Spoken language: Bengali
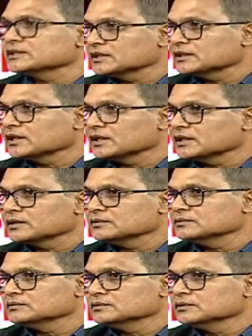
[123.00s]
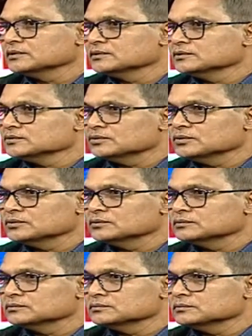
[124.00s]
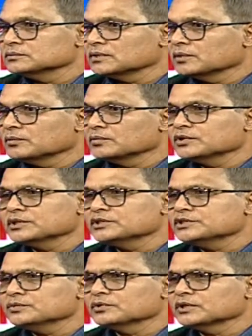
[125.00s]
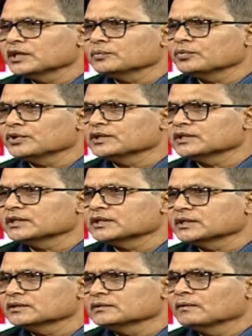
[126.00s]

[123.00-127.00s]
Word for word: একসাথে কাটানো তো আমার মনে হয় এই জীবনটা এরপরের থেকে